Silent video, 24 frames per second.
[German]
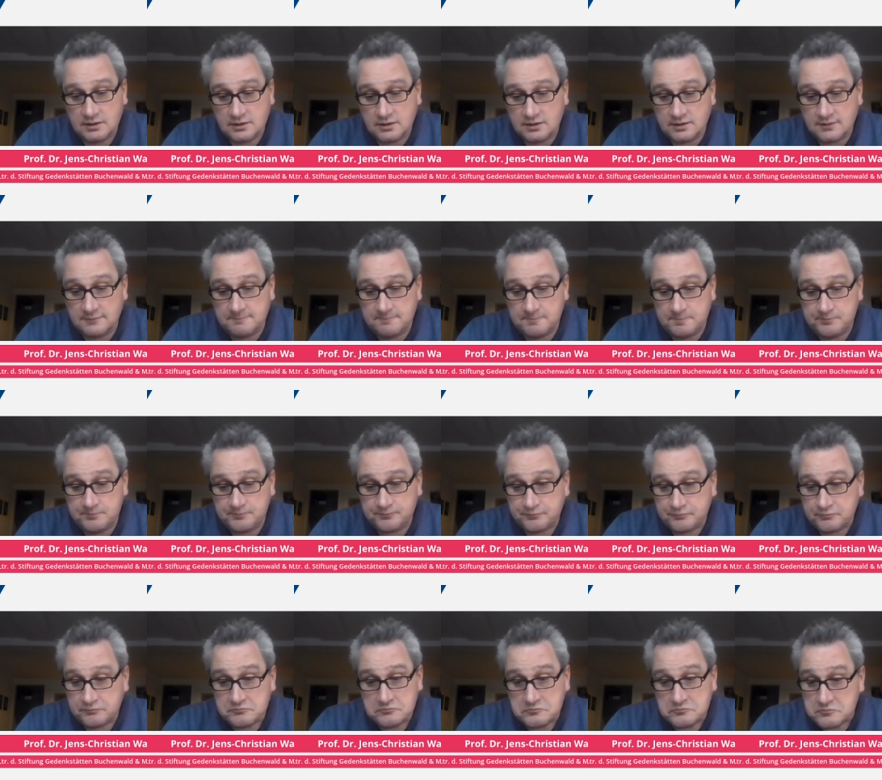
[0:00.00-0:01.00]

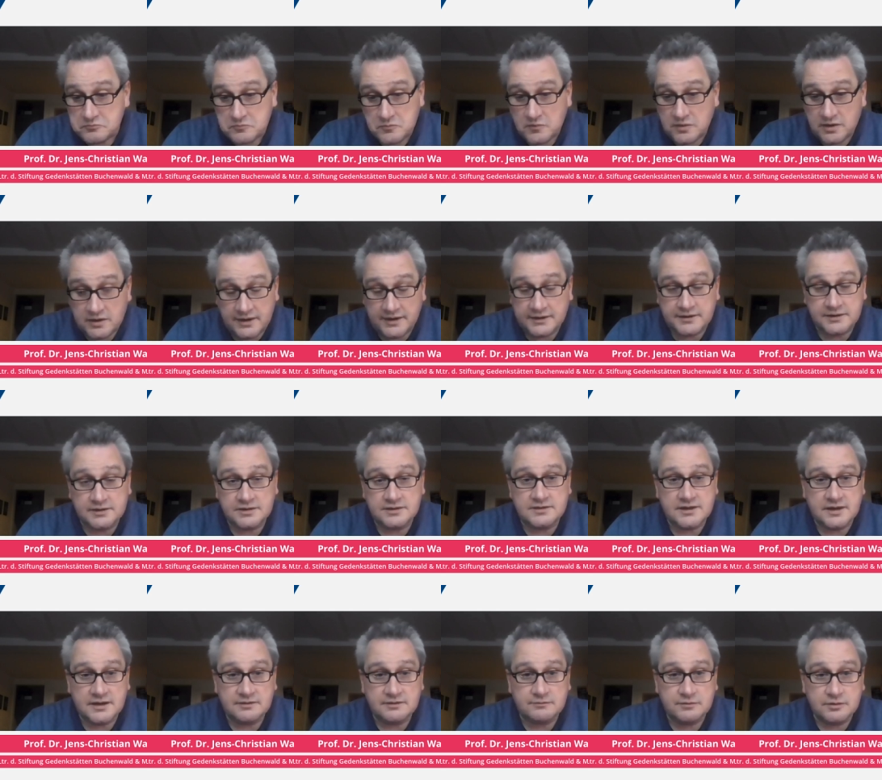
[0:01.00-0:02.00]
Ähm, in
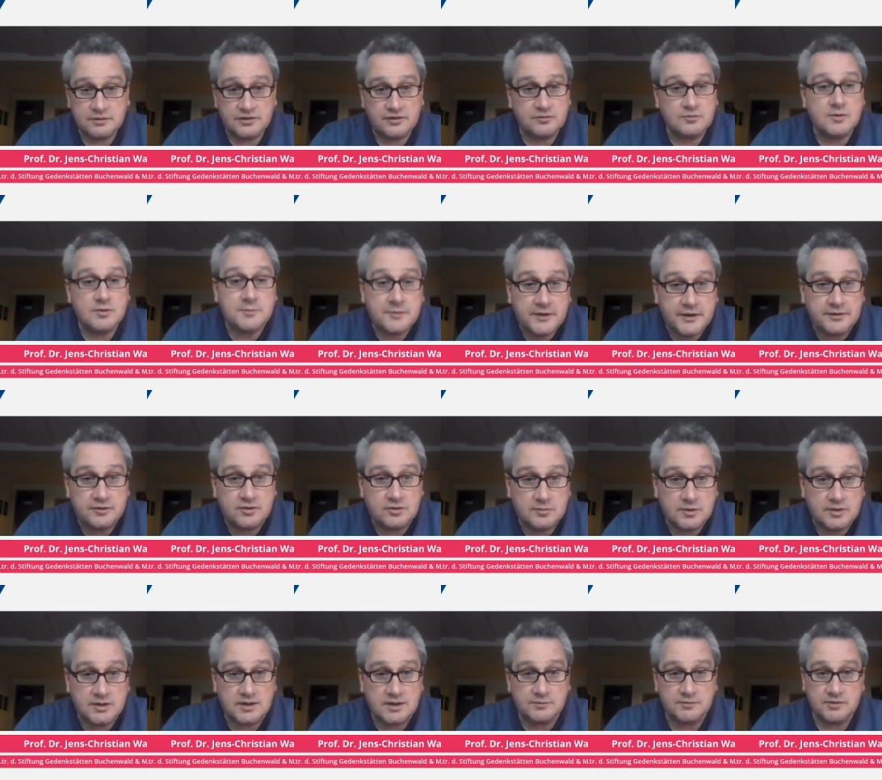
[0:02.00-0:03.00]
einigen Jahren wird es überhaupt keine
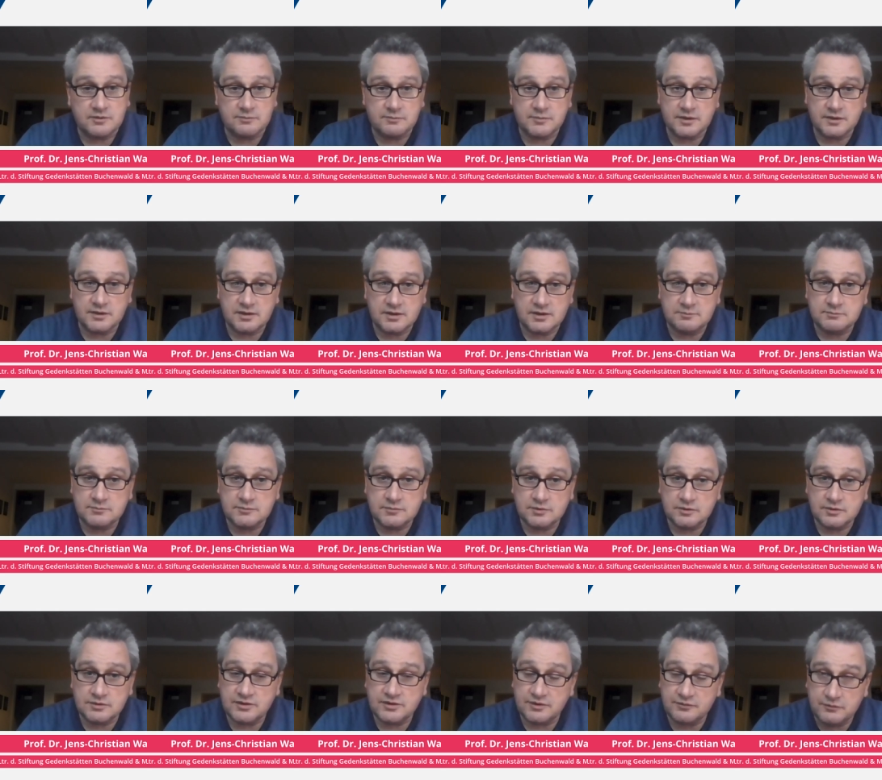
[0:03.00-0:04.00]
Überlebenden mehr
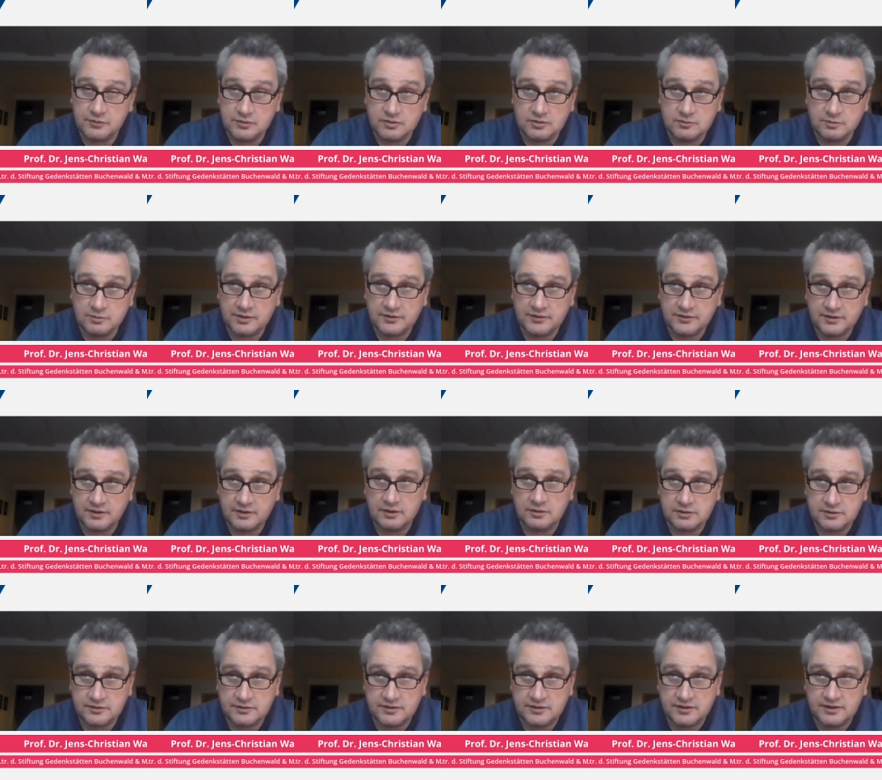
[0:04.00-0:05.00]
geben. Und es wird übrigens
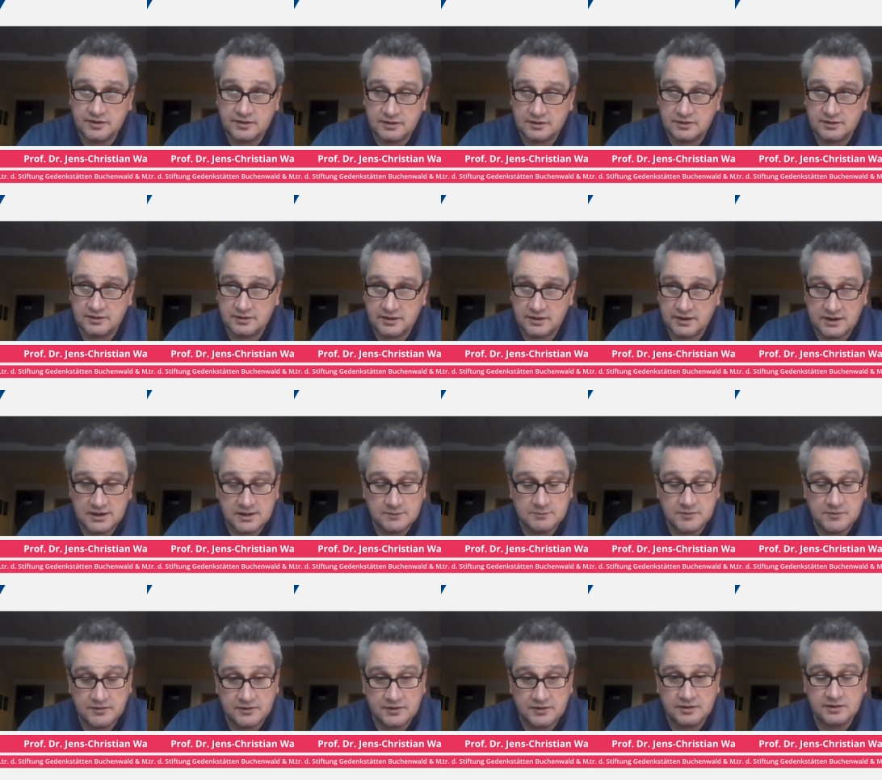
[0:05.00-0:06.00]
auch die äh,
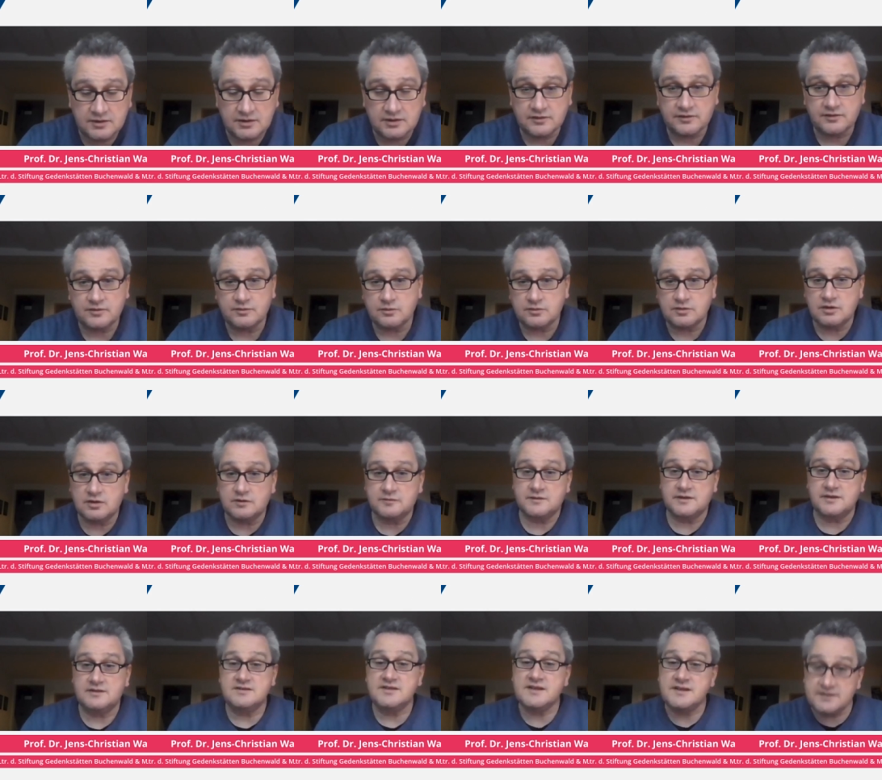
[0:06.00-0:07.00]
Erlebnisgeneration
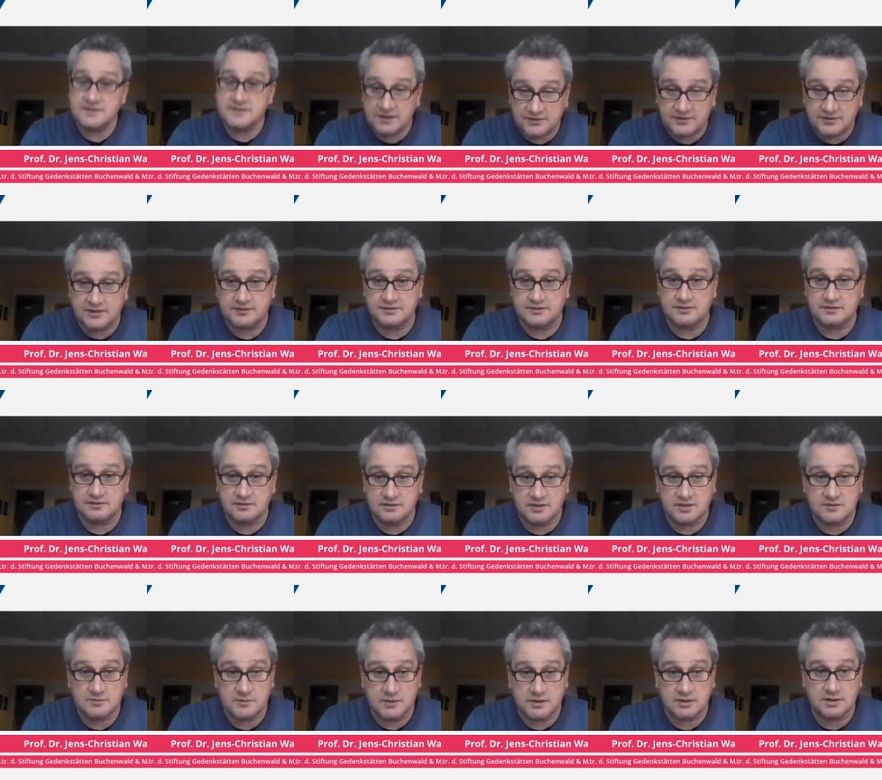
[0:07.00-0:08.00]
auf der Täterseite
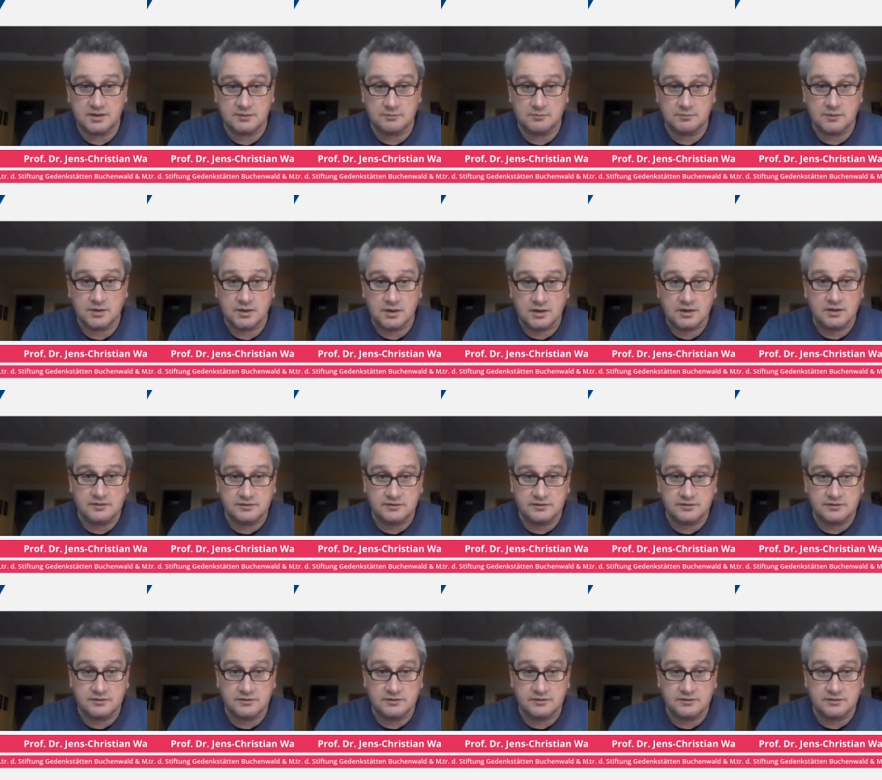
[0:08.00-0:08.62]
nicht mehr geben,